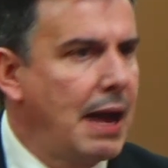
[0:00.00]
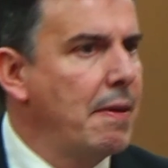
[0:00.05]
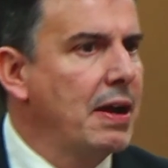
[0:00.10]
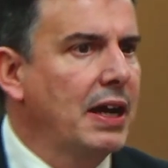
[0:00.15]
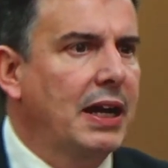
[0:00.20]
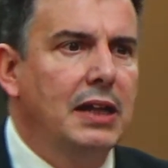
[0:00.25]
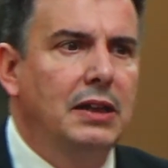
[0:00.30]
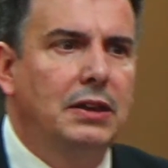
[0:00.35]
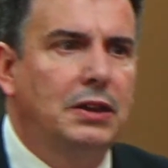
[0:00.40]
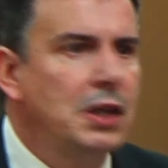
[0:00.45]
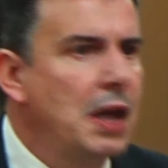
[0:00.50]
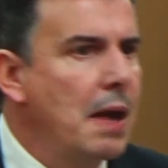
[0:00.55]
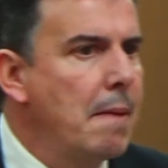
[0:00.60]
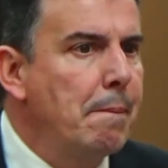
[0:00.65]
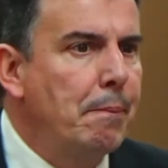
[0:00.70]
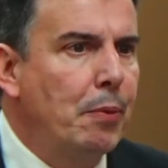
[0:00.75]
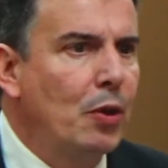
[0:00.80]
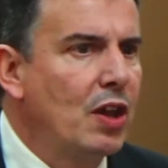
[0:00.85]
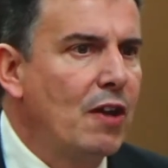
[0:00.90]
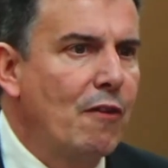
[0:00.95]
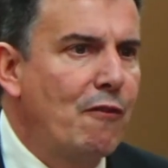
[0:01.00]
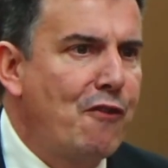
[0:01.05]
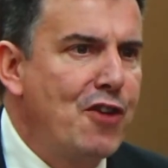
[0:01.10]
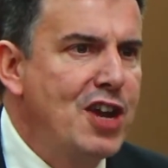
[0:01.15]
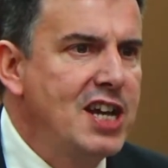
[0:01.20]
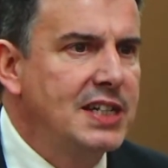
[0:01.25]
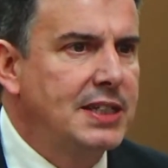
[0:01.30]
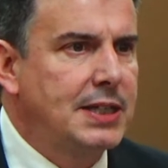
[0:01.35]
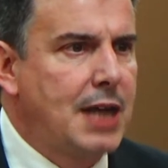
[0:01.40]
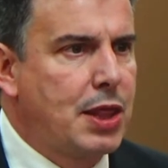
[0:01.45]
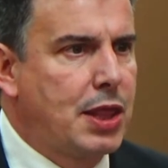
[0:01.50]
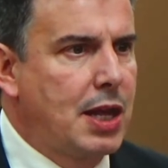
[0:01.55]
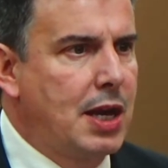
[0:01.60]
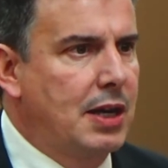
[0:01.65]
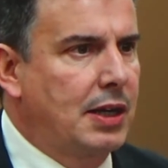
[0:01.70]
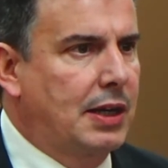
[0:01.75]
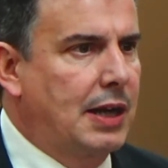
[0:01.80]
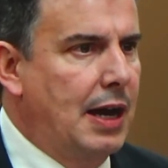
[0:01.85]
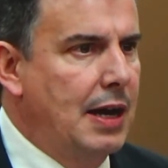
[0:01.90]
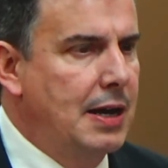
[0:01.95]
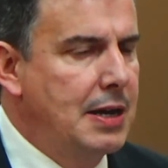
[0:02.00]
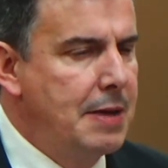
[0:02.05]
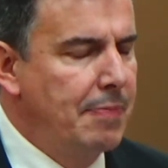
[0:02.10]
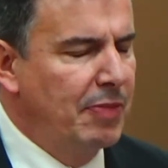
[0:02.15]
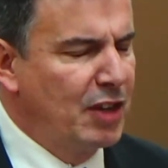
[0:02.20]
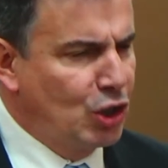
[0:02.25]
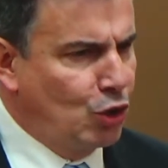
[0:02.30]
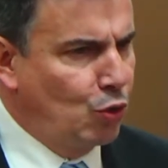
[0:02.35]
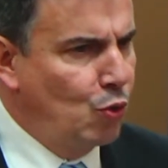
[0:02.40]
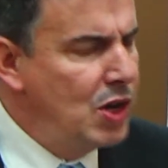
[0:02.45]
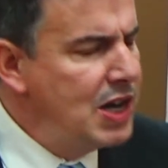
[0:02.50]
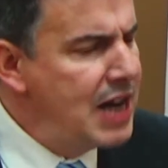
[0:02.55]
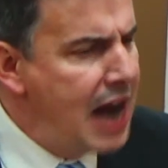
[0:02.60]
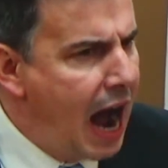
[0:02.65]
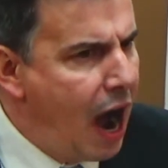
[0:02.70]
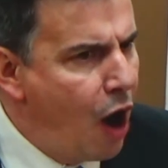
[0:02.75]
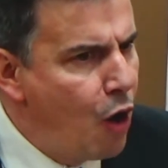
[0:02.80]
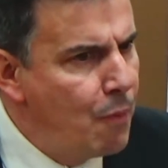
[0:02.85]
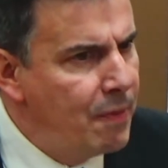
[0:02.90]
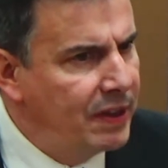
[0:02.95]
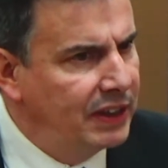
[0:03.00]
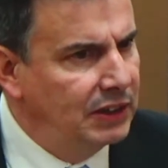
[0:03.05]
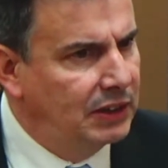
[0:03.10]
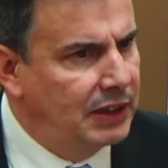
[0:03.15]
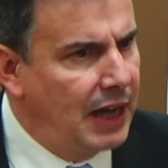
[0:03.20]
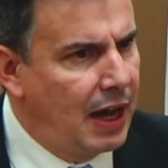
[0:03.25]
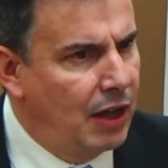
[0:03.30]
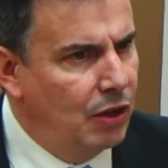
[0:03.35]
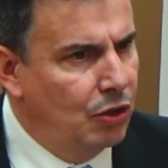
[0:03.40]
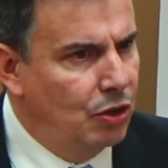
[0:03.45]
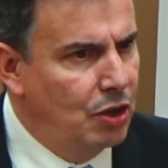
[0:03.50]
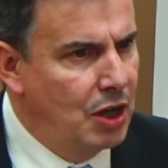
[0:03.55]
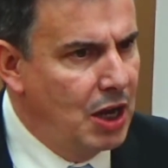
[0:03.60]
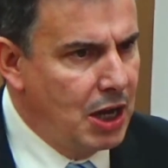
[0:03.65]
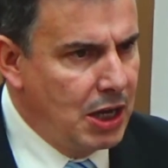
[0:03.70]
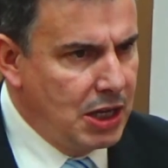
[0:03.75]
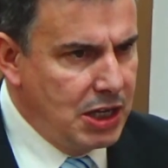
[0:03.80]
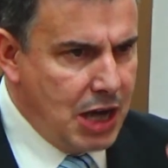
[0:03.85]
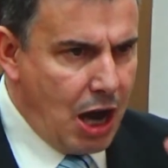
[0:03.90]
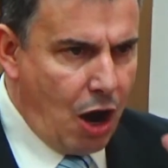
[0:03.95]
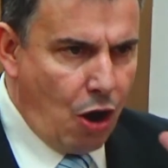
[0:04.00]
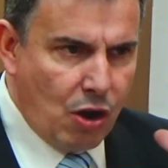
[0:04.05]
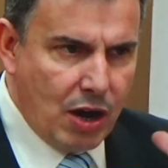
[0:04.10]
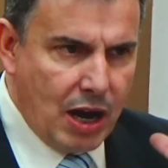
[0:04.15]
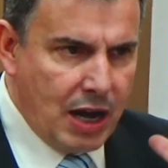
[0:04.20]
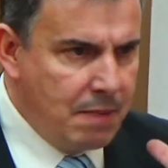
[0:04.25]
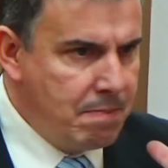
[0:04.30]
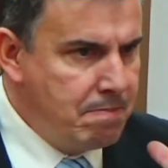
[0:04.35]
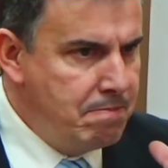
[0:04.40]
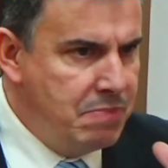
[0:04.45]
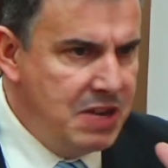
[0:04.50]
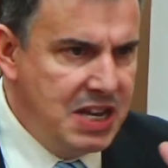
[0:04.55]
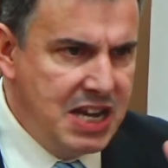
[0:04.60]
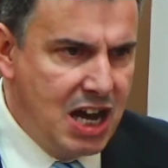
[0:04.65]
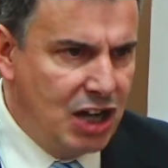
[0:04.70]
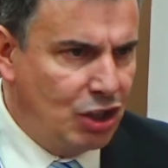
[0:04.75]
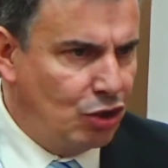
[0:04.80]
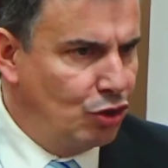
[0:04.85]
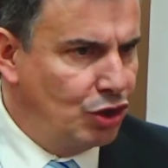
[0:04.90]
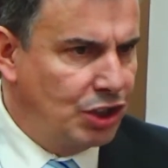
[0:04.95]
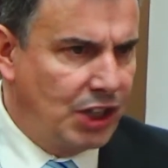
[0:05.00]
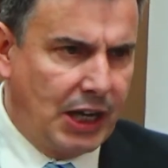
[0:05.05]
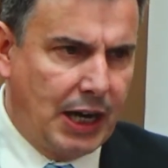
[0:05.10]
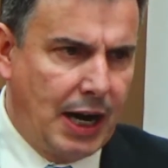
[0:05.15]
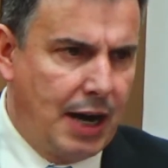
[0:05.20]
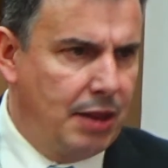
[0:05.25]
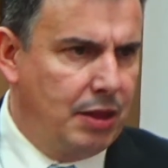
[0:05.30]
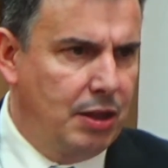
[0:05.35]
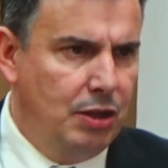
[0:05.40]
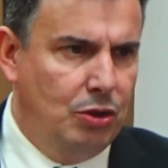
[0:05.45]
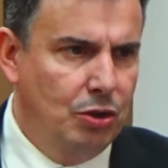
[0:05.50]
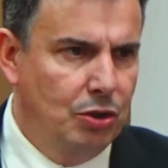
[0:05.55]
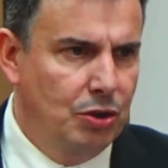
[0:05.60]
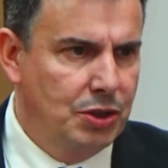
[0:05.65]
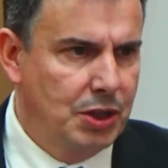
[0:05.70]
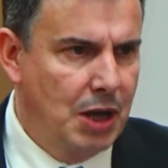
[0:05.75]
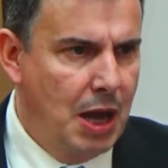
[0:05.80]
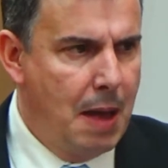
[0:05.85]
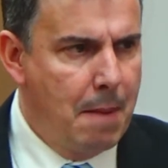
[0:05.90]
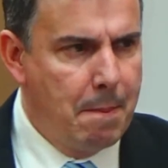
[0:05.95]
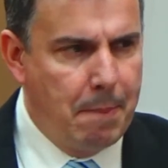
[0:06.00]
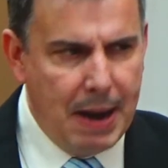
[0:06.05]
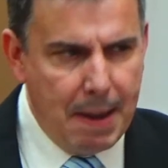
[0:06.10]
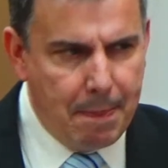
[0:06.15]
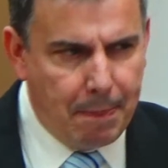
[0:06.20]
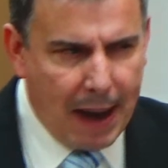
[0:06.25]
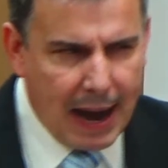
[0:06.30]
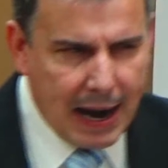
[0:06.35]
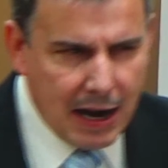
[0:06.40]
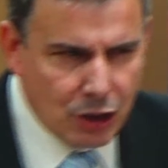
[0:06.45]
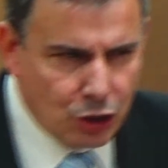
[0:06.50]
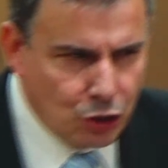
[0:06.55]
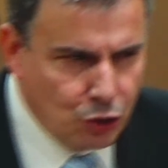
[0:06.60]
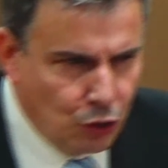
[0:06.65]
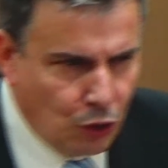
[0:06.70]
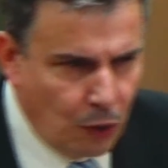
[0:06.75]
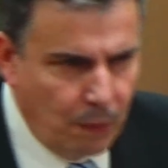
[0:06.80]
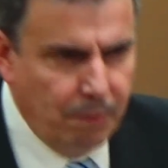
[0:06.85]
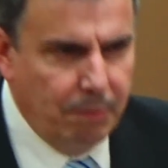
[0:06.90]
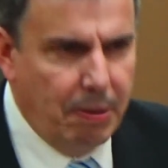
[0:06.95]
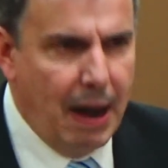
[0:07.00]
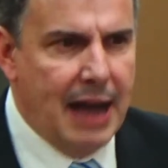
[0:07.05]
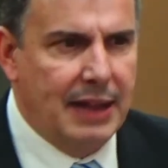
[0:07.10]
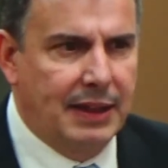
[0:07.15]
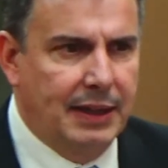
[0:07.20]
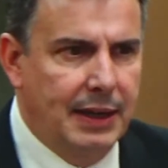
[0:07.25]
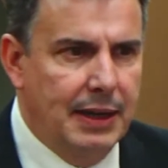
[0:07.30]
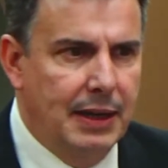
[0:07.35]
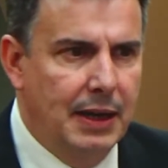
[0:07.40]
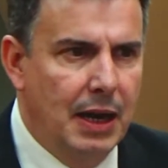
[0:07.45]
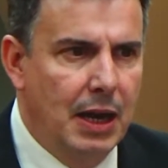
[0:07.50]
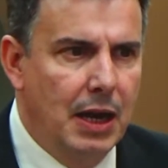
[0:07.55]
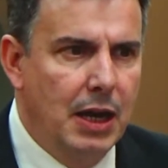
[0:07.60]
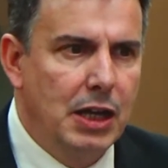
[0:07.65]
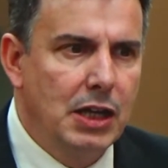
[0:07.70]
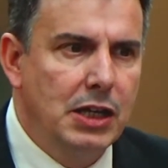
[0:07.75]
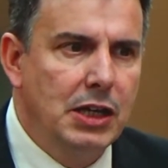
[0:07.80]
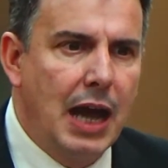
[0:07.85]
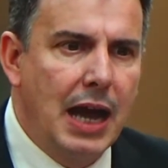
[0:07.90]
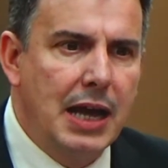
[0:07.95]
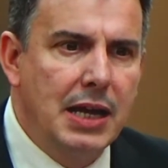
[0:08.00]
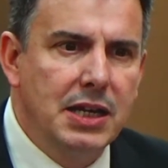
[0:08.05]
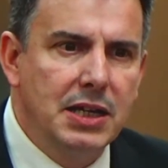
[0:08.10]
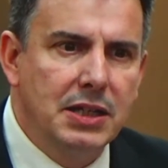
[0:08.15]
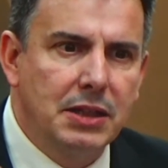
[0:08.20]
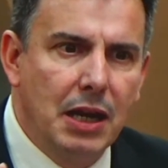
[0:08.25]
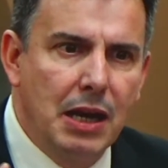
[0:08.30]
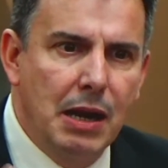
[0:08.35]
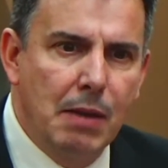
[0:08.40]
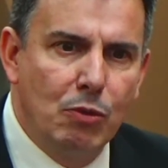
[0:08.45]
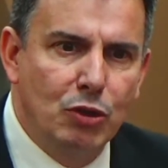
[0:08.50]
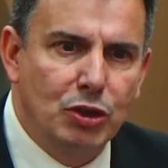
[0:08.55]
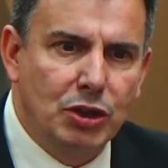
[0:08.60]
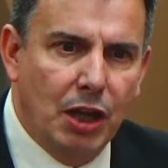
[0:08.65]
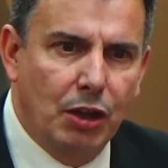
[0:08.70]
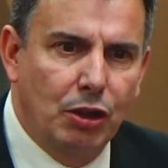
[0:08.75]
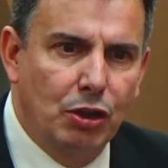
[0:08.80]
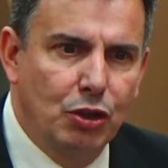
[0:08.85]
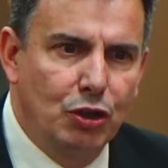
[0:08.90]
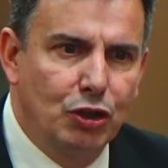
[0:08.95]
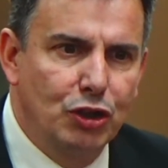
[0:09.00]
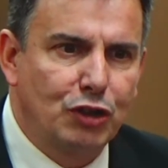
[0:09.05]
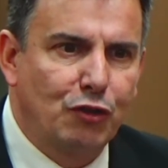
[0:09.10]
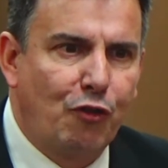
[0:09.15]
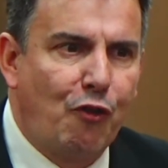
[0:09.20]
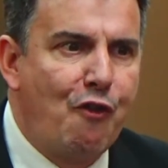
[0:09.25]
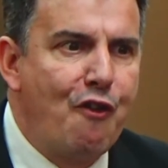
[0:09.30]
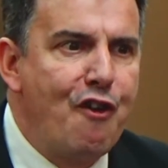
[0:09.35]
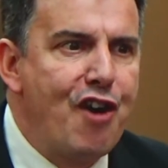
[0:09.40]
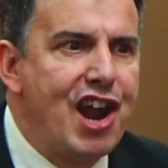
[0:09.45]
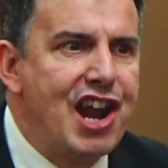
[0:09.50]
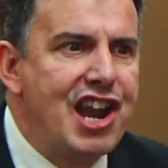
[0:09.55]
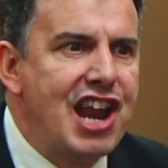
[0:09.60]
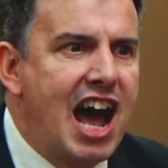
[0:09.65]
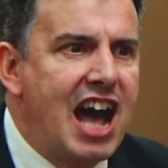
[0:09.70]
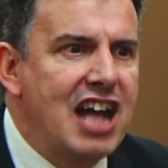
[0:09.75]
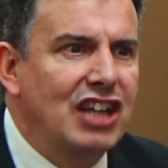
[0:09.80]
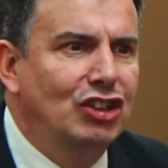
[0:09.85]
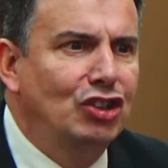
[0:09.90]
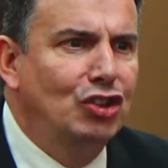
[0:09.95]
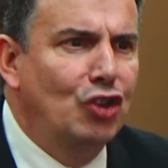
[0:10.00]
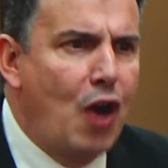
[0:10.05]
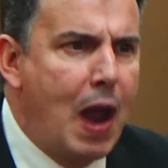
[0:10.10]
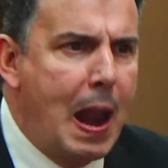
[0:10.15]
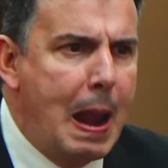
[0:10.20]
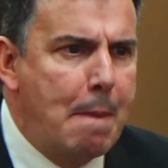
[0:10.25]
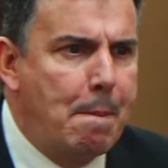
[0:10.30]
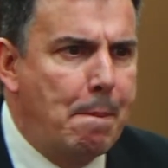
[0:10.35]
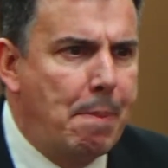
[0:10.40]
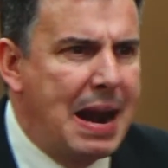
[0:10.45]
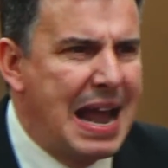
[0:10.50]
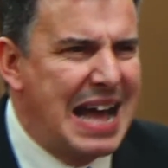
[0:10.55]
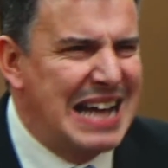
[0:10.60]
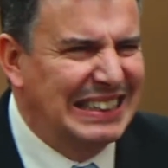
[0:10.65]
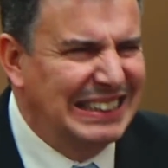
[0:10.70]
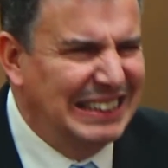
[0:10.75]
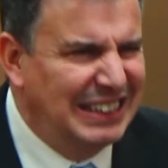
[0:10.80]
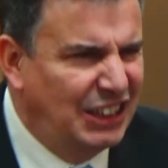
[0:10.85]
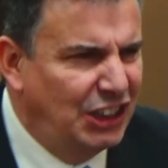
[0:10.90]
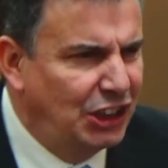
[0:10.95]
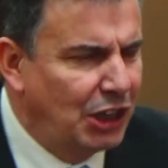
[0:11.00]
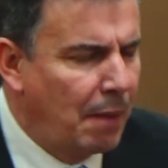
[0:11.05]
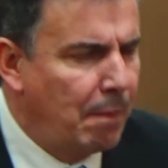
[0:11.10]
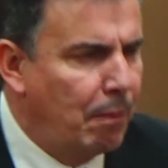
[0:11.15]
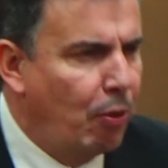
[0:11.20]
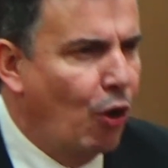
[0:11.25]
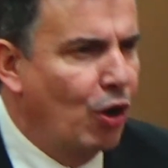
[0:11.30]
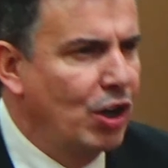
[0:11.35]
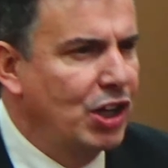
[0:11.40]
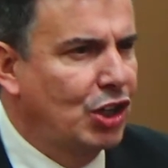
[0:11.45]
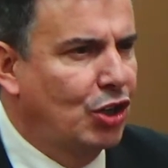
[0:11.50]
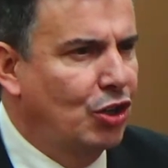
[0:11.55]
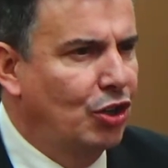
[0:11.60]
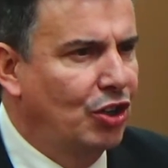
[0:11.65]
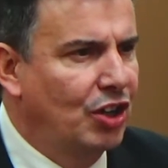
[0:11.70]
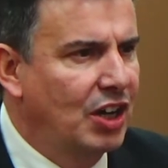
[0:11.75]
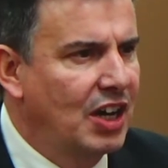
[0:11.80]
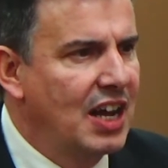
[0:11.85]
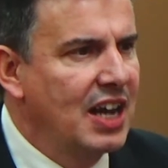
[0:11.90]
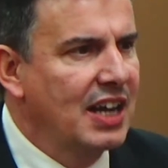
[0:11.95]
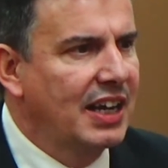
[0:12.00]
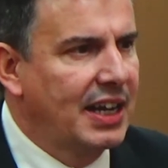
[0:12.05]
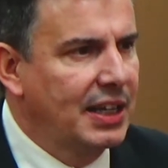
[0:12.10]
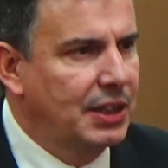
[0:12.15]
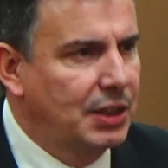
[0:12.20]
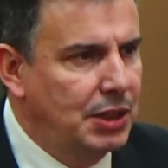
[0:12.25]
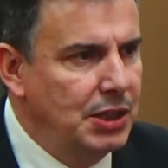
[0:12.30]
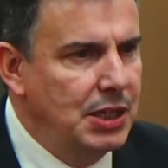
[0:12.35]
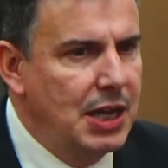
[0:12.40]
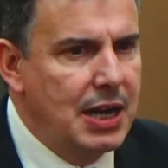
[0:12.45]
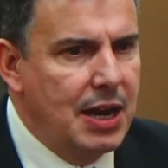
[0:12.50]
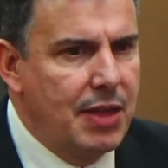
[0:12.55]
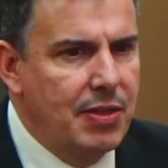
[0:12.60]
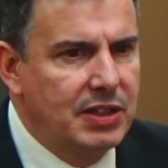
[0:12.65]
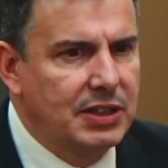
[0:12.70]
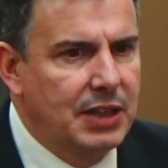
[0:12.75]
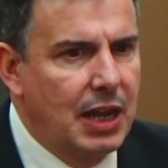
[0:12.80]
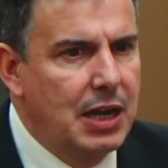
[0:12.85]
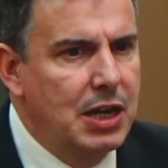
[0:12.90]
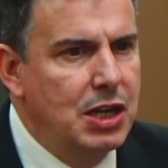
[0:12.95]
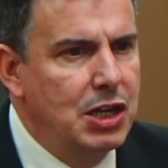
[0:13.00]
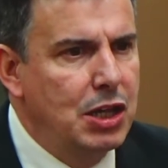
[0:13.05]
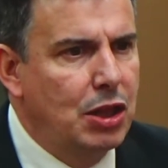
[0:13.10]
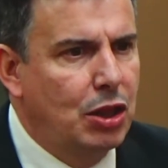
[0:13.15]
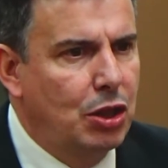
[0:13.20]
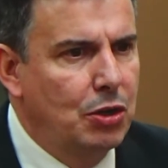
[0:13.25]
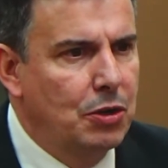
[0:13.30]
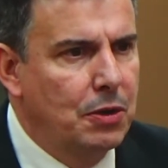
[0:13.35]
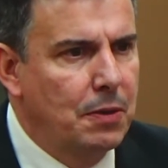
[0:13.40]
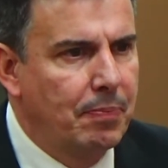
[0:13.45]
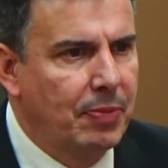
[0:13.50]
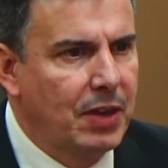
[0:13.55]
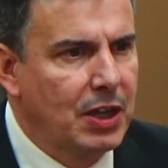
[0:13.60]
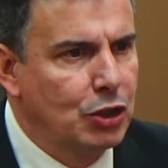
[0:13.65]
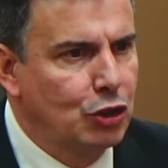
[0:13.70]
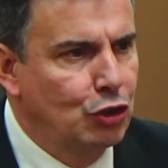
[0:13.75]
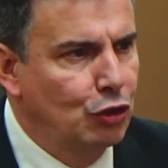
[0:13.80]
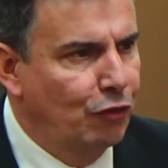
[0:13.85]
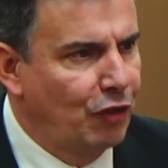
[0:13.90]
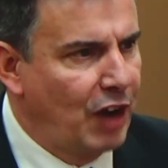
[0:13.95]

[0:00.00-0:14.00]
sabe que el tiempo del fin se acerca, su ira ha aumentado y ahora envía sus ejércitos, prepara su combate y ahí tenemos a Dios frenando el plan diabólico que tiene desde el inicio.